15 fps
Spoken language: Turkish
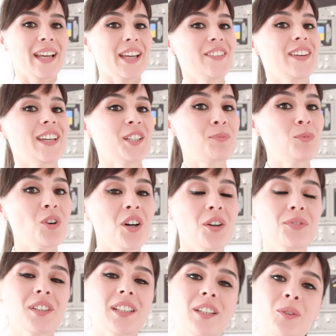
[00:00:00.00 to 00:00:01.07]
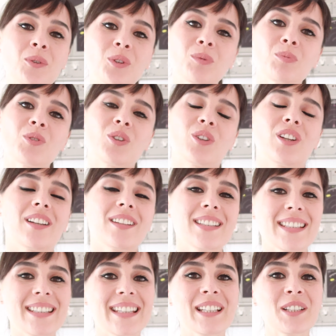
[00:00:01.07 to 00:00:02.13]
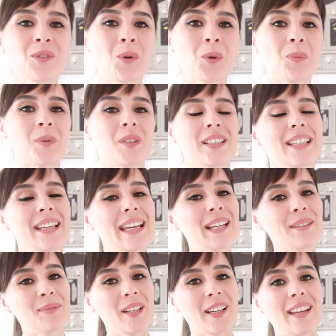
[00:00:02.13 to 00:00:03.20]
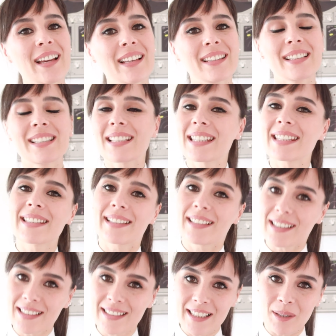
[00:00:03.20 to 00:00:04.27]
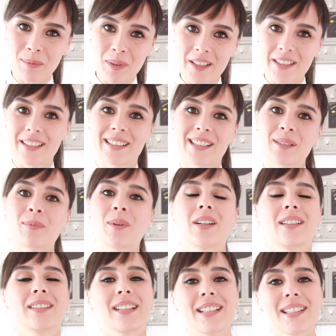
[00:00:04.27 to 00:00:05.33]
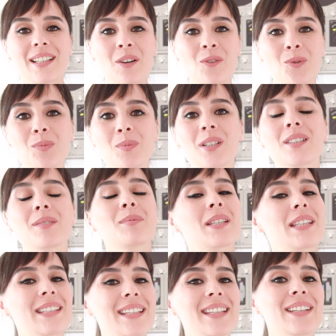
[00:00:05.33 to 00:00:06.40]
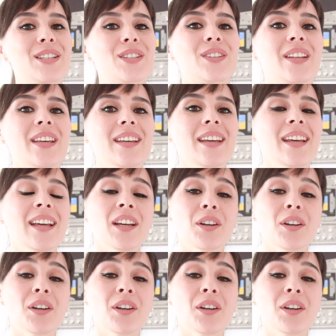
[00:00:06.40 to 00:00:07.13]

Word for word: Evet bu haftaki konumuz olan steril kokpiti elimden geldiğince sizlere aktarmaya çalıştım arkadaşlar. Umarım sizler için de